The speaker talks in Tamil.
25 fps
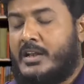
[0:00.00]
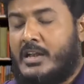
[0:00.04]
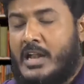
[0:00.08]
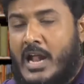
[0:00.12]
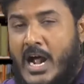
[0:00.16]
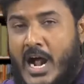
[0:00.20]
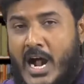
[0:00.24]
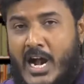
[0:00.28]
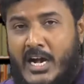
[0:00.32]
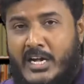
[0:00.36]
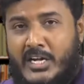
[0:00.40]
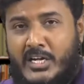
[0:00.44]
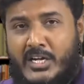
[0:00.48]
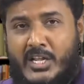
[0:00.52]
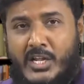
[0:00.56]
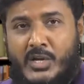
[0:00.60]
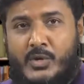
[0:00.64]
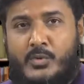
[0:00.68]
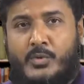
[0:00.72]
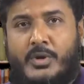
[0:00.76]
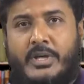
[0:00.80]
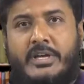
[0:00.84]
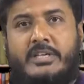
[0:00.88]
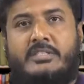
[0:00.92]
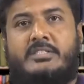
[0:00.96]

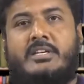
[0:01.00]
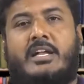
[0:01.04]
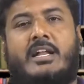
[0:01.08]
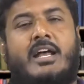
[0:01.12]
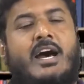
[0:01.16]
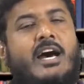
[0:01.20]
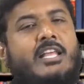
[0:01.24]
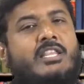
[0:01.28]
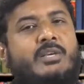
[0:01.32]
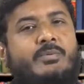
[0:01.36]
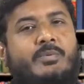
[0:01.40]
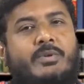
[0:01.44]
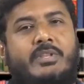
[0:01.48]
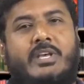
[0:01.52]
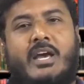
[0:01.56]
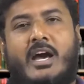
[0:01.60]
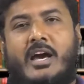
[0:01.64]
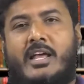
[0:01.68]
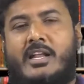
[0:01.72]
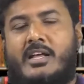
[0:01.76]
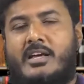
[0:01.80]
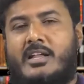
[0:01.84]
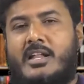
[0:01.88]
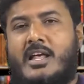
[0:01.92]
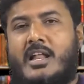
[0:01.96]
நாட்டினுடைய
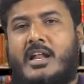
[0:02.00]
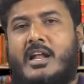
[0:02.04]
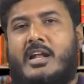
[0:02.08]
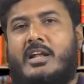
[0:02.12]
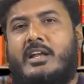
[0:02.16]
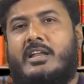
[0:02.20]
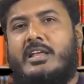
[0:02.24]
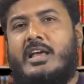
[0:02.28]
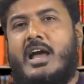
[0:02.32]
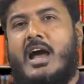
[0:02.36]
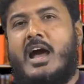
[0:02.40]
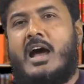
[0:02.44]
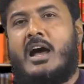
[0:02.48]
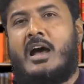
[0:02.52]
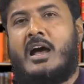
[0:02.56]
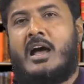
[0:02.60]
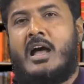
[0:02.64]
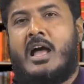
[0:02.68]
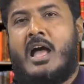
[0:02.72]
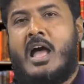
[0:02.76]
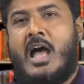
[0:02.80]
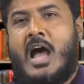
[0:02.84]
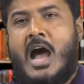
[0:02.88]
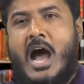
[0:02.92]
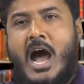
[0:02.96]
ஜனாதிபதியாக இருக்கிறாரா இல்லையா
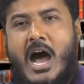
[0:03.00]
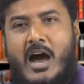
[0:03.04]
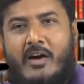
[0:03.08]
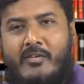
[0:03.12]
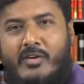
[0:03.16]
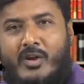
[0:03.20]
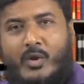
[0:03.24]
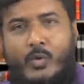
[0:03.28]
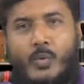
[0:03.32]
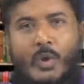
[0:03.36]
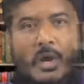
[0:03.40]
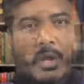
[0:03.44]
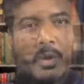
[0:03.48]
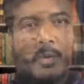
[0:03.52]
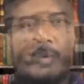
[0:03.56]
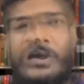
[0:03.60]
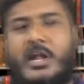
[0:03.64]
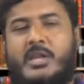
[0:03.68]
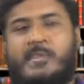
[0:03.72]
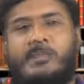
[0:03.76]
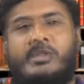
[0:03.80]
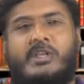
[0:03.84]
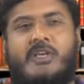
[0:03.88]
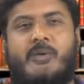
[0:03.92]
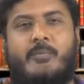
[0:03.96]
அவரை கோயிலுக்கு
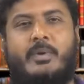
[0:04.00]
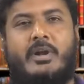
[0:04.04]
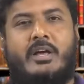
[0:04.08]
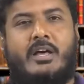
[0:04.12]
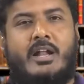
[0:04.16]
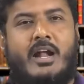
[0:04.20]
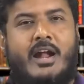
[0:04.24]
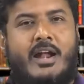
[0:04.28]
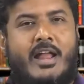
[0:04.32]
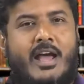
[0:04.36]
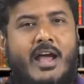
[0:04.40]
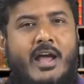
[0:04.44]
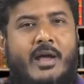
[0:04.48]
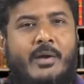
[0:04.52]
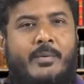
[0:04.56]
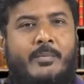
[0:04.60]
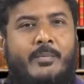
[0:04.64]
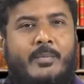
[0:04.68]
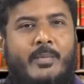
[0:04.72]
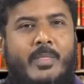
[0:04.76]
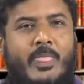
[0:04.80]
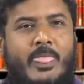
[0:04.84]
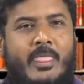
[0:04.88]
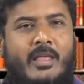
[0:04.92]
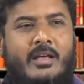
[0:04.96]
அனுமதிக்க மாட்டேங்கிறானே
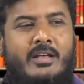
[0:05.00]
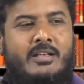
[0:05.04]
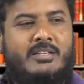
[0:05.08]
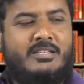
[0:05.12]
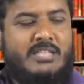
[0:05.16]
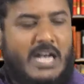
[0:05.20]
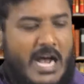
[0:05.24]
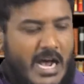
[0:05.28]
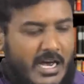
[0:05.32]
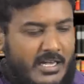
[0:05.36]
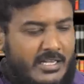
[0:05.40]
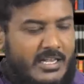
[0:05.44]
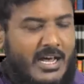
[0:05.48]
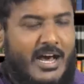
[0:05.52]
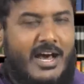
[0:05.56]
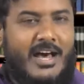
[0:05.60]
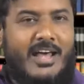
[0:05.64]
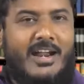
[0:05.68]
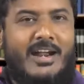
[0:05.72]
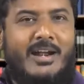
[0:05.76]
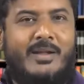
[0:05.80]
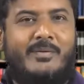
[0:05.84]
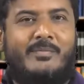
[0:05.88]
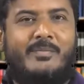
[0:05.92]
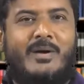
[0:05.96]

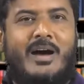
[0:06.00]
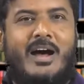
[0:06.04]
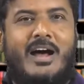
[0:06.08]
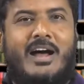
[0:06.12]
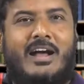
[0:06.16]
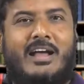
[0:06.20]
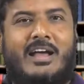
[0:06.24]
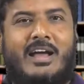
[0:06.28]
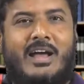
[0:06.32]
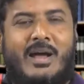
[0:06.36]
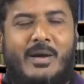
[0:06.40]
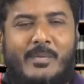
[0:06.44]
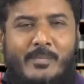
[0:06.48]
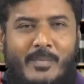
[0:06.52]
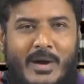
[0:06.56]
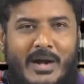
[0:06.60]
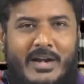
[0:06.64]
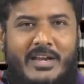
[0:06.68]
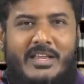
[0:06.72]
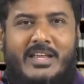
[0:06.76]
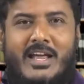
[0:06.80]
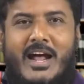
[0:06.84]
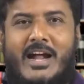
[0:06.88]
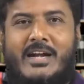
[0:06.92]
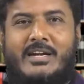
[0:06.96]
சாதாரணமாக
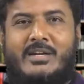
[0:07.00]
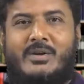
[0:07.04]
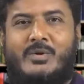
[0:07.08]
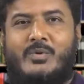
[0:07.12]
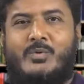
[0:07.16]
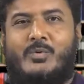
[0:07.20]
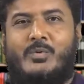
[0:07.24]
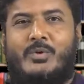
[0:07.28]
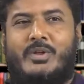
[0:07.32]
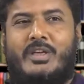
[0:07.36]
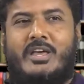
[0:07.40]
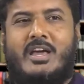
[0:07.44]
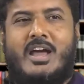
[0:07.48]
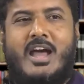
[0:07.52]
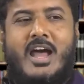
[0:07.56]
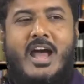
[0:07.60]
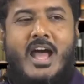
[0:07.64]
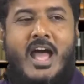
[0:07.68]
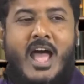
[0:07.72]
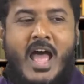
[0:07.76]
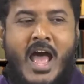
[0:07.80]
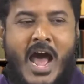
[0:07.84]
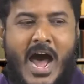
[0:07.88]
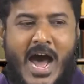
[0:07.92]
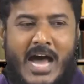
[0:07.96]
மணியாட்டக்கூடிய
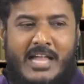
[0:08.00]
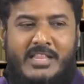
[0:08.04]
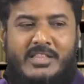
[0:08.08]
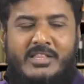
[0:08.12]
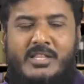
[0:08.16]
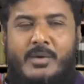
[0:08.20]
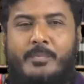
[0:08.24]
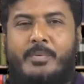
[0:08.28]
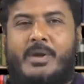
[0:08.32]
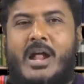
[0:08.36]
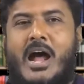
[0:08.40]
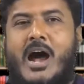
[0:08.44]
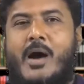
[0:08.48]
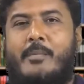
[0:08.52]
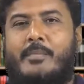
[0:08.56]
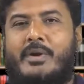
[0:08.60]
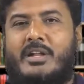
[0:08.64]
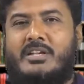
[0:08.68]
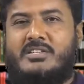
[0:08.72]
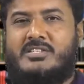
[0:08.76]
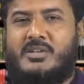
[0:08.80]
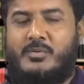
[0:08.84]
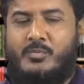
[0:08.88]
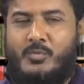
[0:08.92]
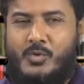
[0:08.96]
அந்த பிராமண
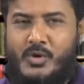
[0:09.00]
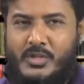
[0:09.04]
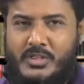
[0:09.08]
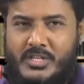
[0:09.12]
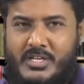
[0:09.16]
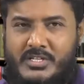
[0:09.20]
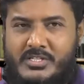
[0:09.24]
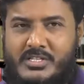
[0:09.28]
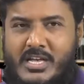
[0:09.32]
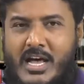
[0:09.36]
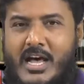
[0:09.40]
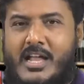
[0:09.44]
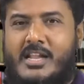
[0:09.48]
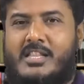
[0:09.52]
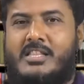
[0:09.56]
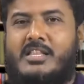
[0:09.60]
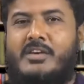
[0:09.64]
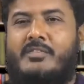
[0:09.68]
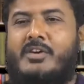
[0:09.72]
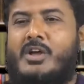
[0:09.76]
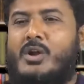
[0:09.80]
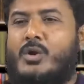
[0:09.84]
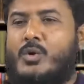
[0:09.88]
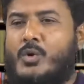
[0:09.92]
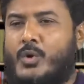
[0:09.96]
சமூகத்தை
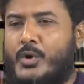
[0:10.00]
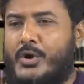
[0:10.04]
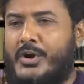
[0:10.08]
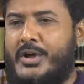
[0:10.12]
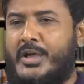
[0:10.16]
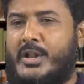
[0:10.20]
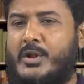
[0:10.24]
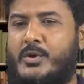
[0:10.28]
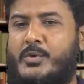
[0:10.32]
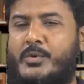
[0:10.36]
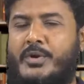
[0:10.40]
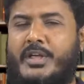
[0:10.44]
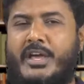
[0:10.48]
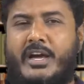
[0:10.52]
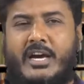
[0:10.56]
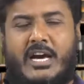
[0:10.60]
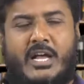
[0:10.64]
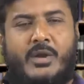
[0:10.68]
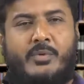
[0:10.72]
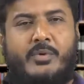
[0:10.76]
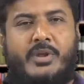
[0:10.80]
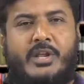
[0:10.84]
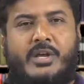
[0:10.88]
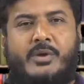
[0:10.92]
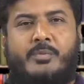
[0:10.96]
சார்ந்தவர் கோயிலினுடைய
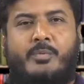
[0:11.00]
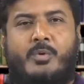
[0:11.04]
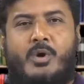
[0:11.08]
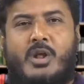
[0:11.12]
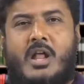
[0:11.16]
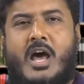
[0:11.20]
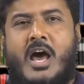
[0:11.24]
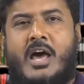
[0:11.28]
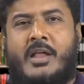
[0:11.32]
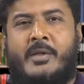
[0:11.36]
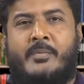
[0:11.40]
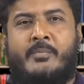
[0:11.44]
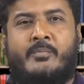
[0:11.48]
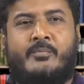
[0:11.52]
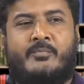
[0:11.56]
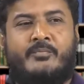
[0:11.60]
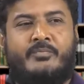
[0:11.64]
கருவறைக்கு போகிறார்